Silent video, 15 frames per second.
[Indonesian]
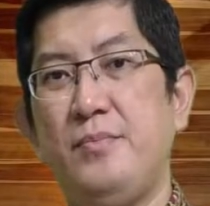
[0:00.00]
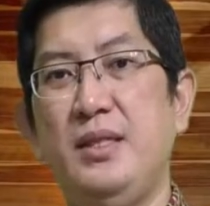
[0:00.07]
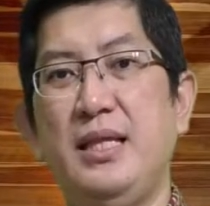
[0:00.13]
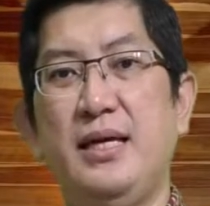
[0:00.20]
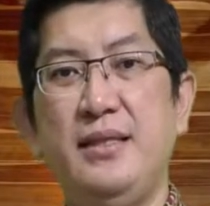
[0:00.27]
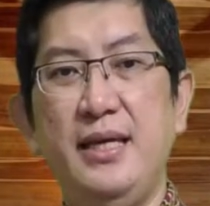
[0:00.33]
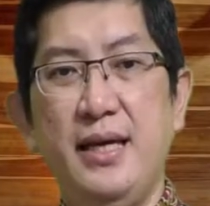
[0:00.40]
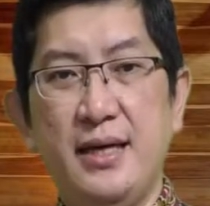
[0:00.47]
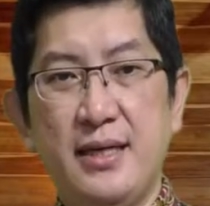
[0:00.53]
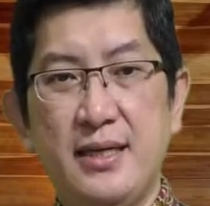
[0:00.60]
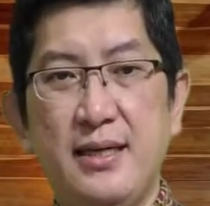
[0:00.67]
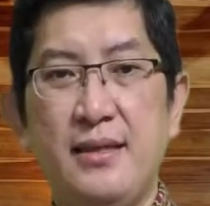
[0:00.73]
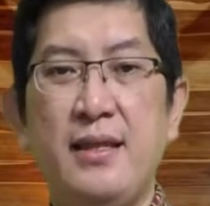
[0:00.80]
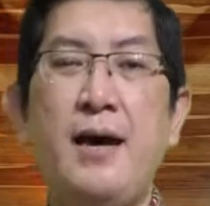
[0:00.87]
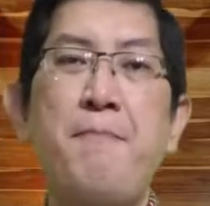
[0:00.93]
Dan yang
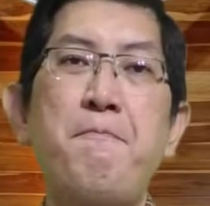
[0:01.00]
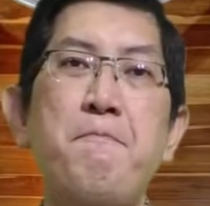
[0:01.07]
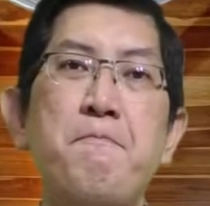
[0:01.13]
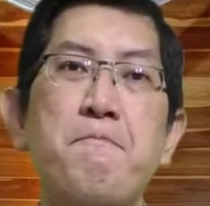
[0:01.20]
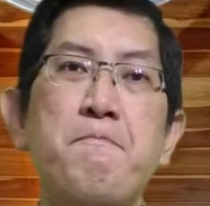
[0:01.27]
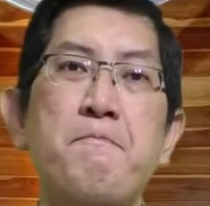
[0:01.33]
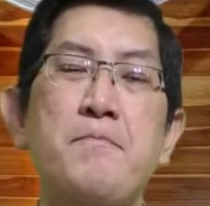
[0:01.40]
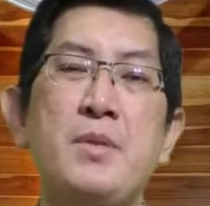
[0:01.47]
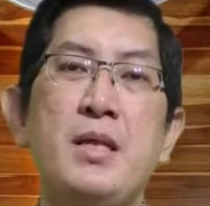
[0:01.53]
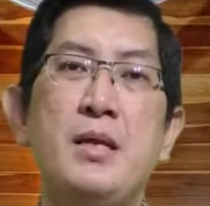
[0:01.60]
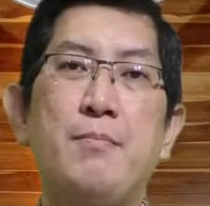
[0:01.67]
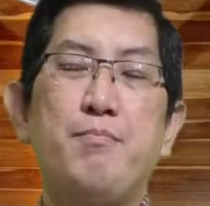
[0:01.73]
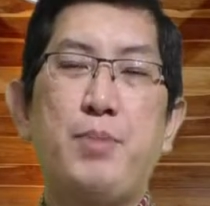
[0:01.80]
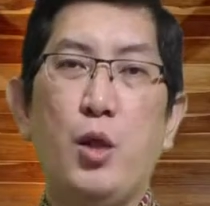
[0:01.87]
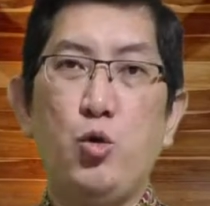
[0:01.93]
keenam,
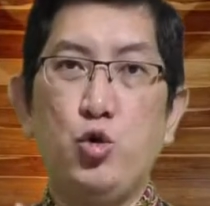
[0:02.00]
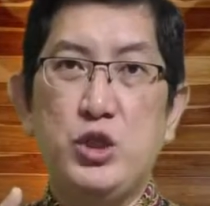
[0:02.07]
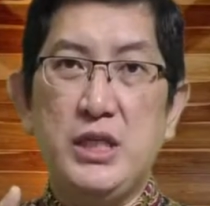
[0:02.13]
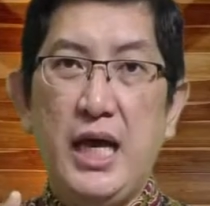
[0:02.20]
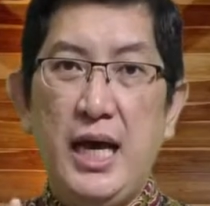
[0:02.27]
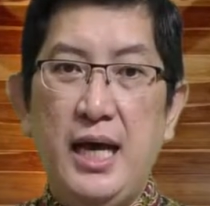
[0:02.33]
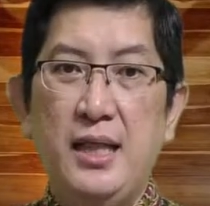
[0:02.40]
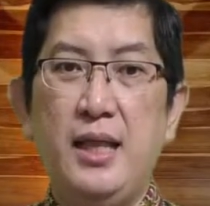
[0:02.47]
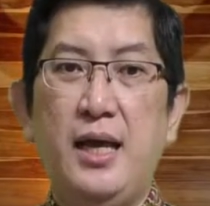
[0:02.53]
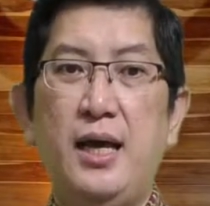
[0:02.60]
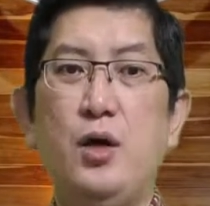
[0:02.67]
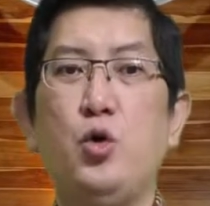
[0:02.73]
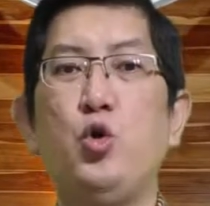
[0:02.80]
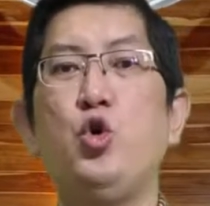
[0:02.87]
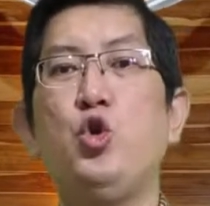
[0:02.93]

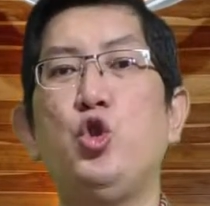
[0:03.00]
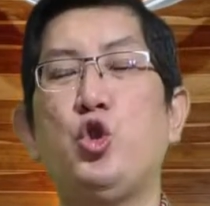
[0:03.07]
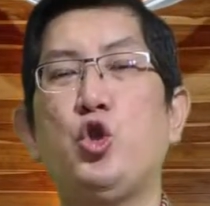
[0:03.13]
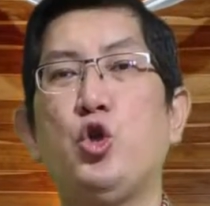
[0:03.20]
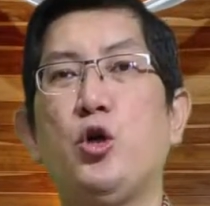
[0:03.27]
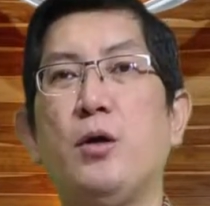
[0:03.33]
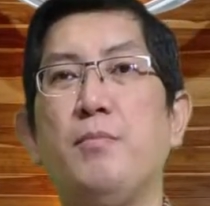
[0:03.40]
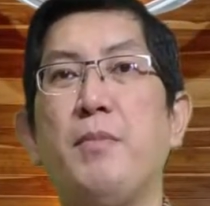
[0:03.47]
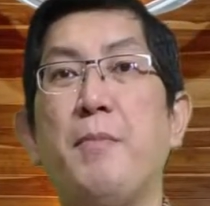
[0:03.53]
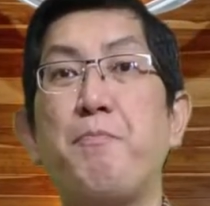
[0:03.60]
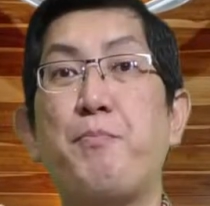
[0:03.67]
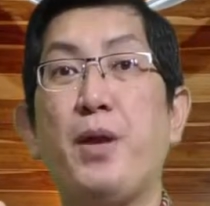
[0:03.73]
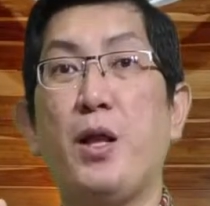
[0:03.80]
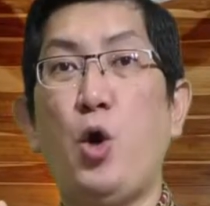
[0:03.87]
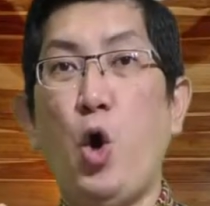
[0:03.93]
berusahalah untuk
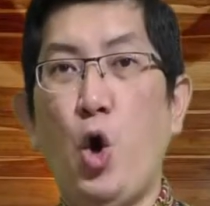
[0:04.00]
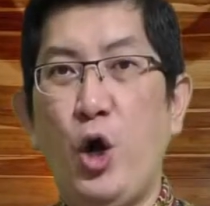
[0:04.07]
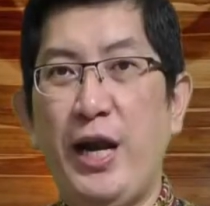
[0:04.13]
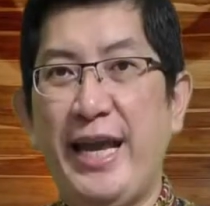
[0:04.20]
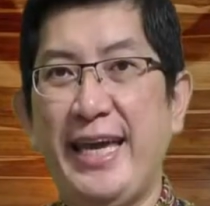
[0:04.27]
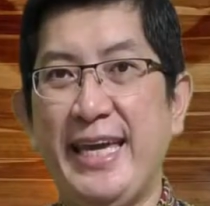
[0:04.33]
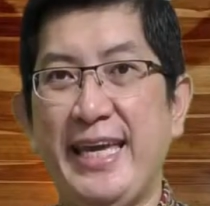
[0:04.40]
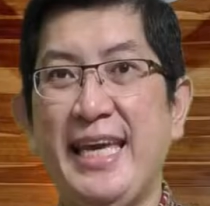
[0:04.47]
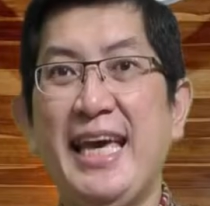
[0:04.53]
memperoleh